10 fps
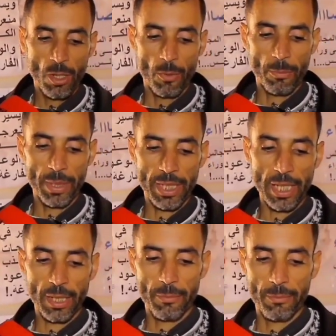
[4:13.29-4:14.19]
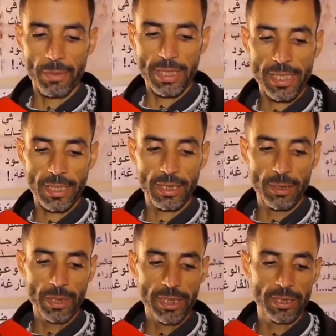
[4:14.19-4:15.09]
بالرغم من
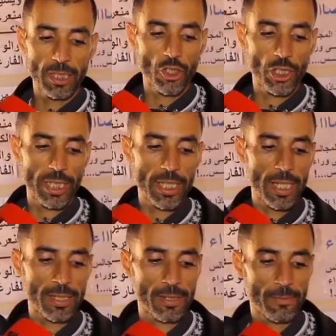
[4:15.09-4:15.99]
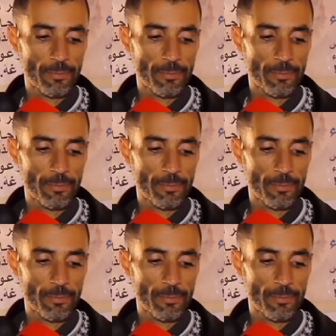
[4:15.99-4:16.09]
تقديم عدة شكايات